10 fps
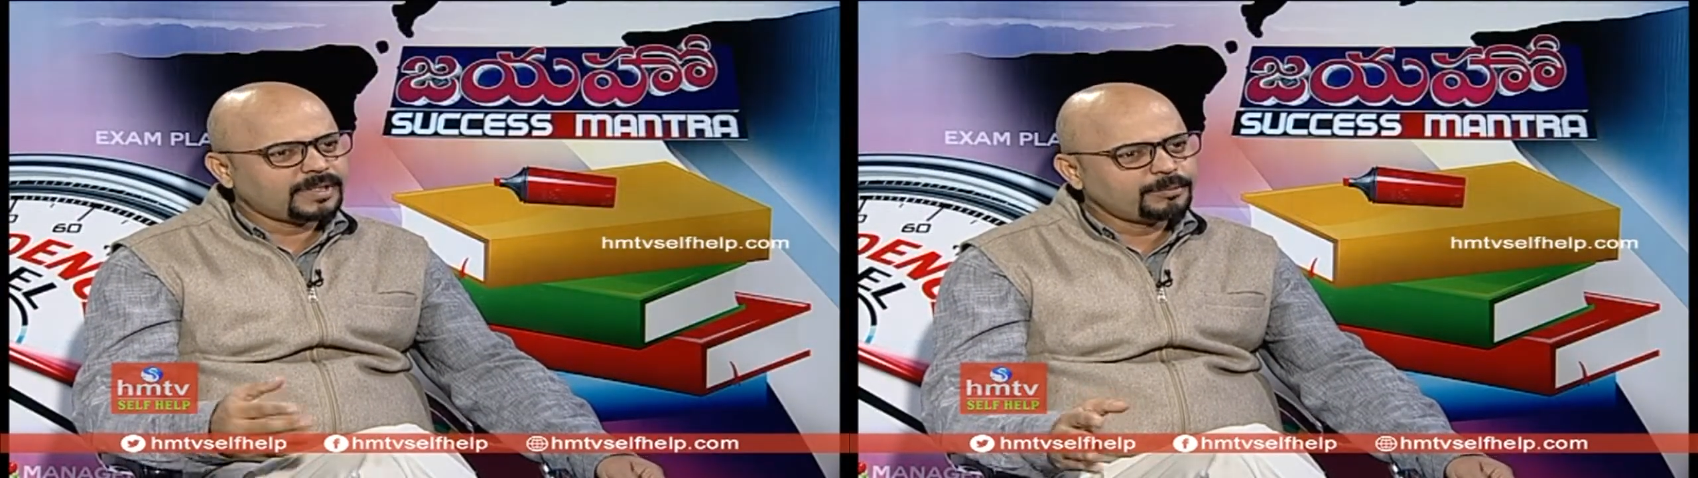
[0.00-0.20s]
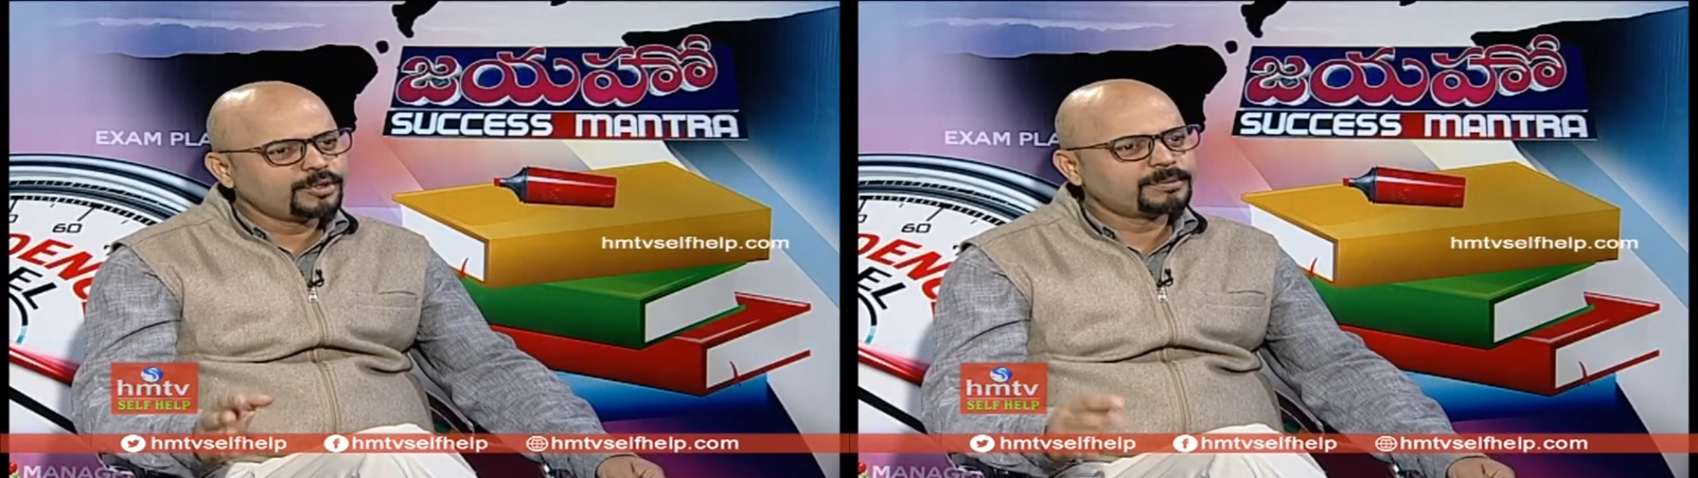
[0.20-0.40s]

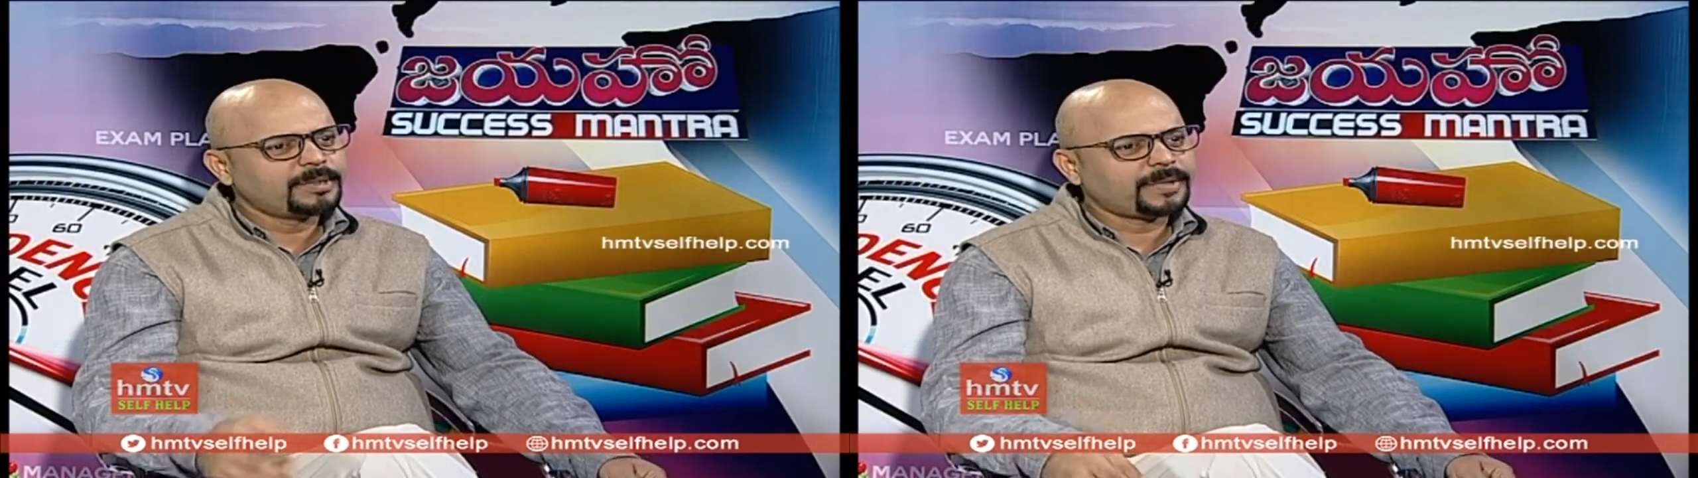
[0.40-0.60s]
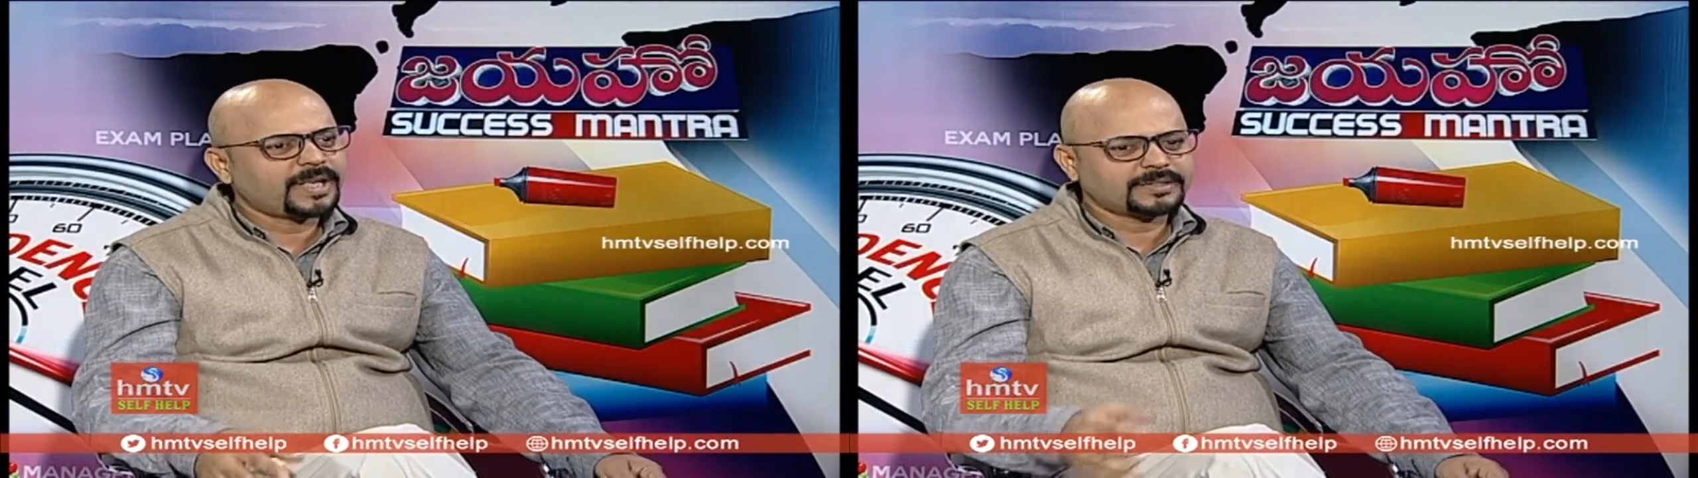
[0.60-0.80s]

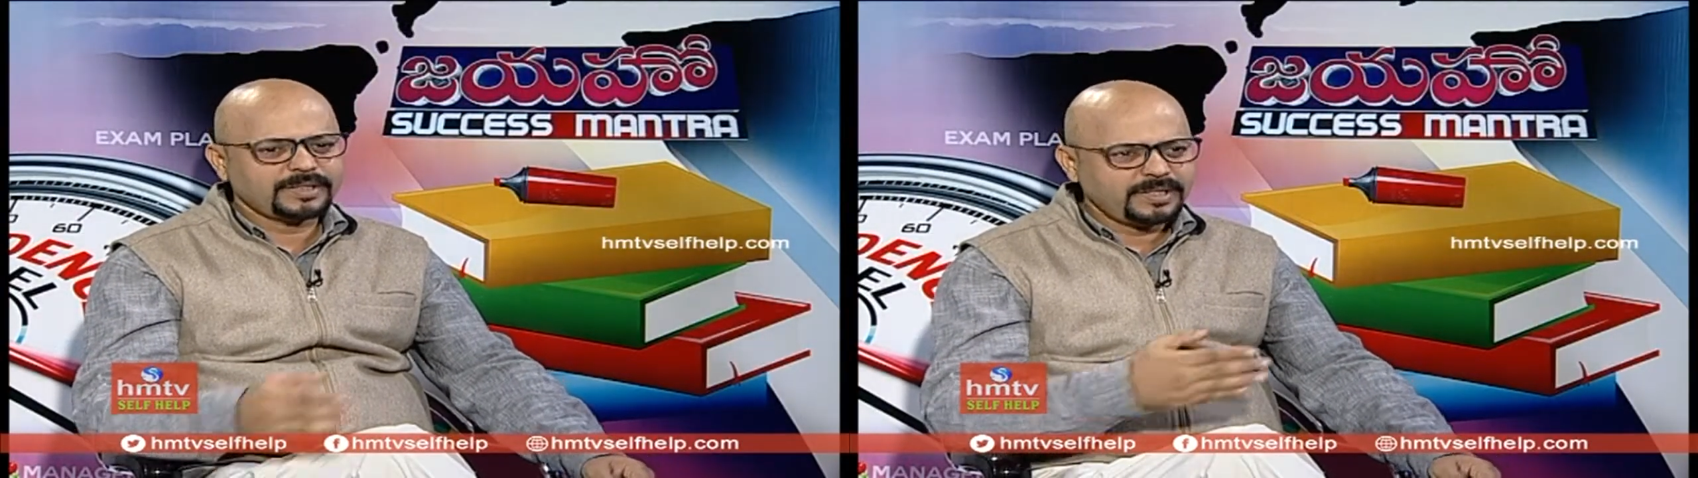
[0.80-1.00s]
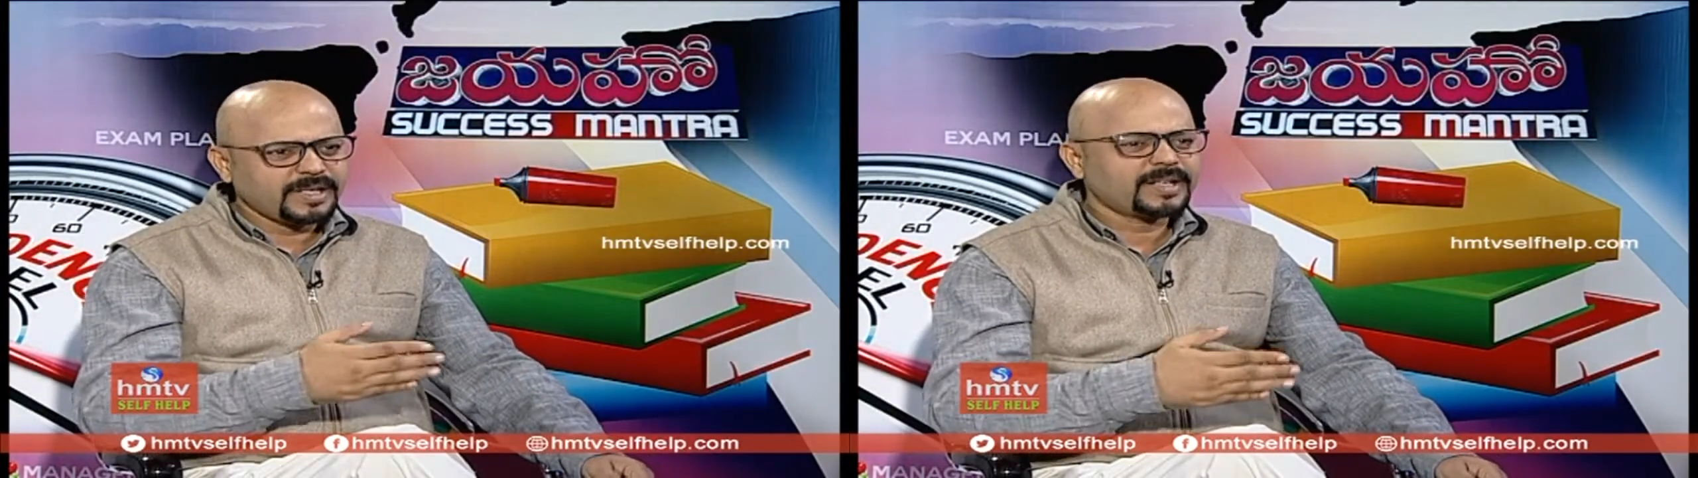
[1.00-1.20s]
అమ్యూజ్మెంట్ పార్క్స్
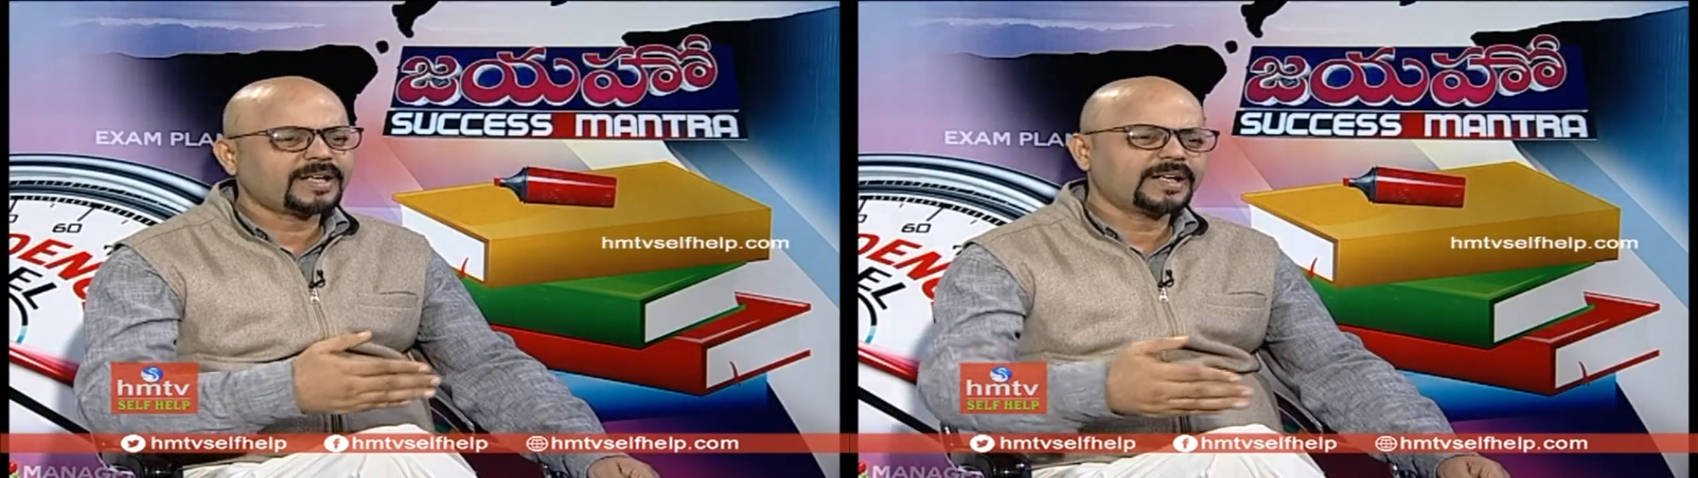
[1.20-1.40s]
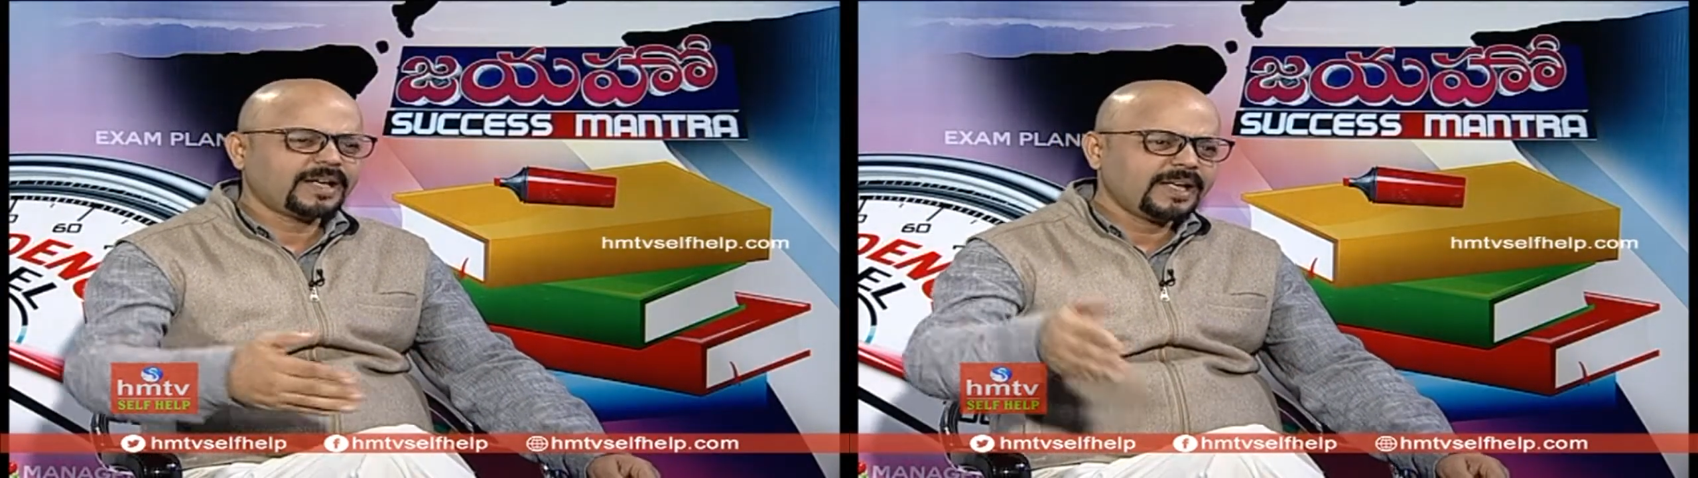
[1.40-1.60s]
ఈ
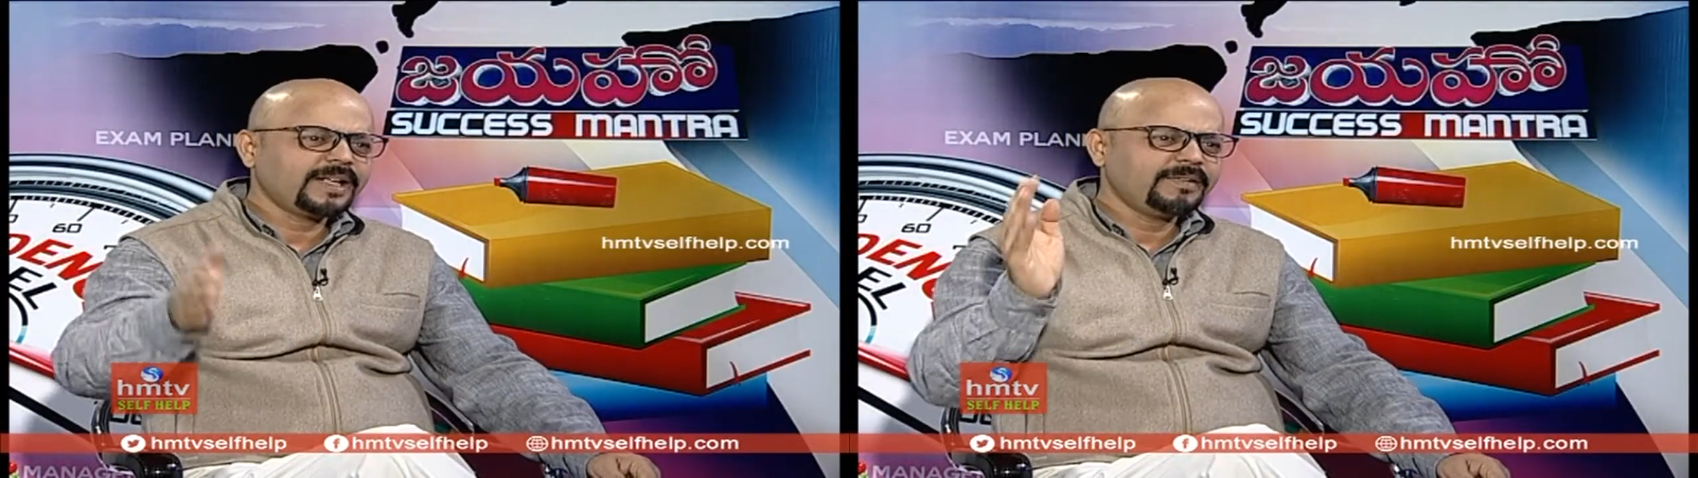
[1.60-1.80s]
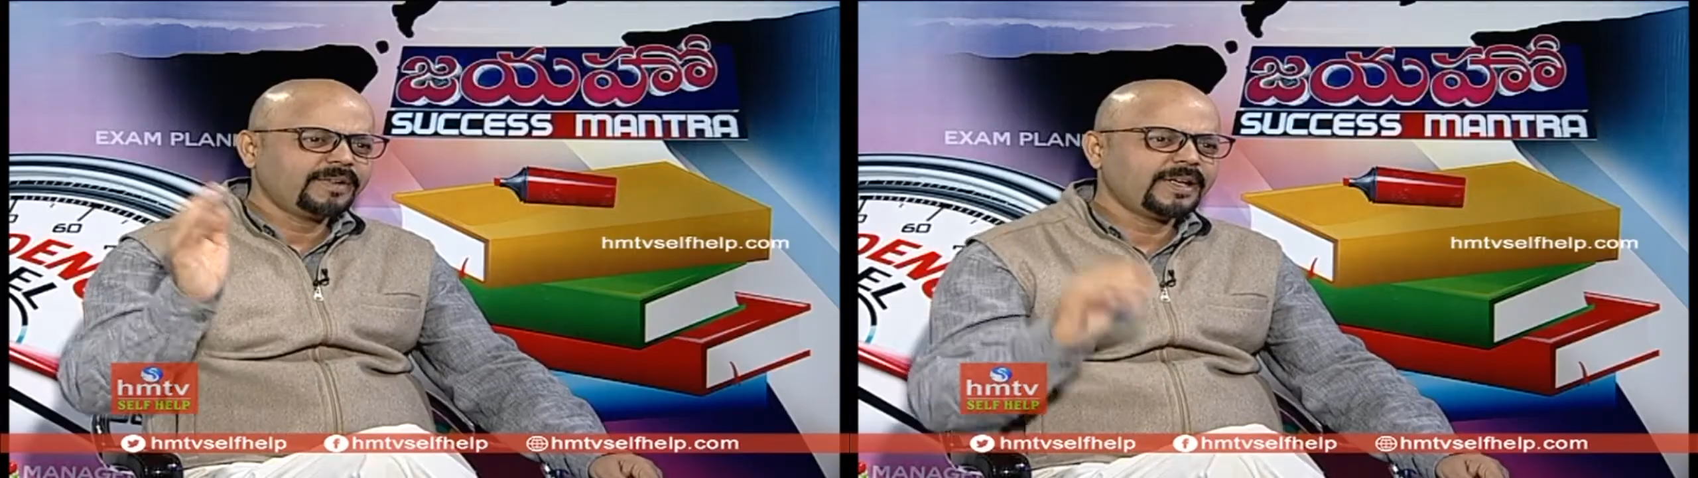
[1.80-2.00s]

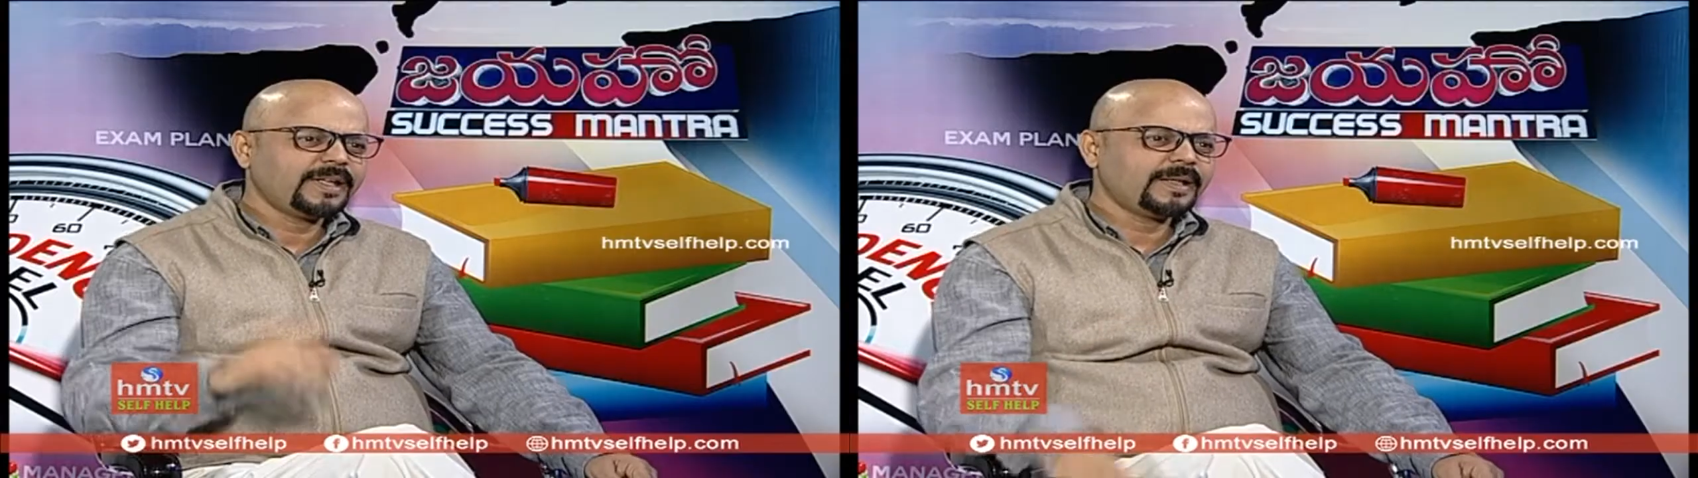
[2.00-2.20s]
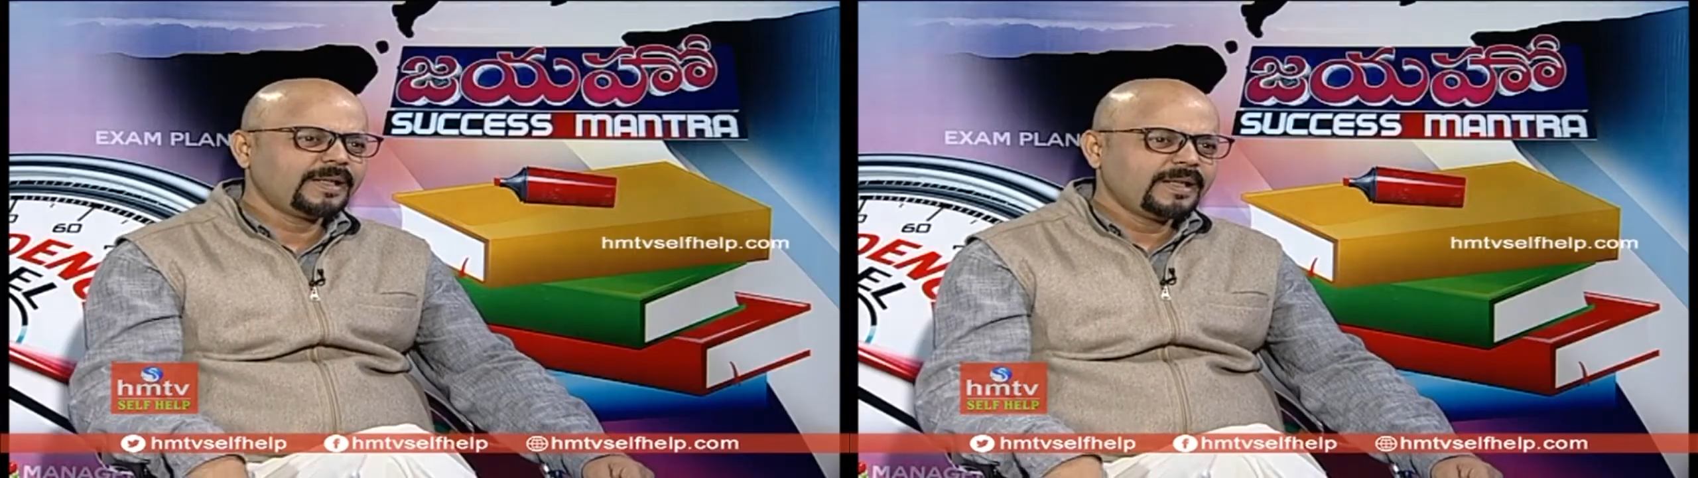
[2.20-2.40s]
రకరకాలుగా ఇవన్నీ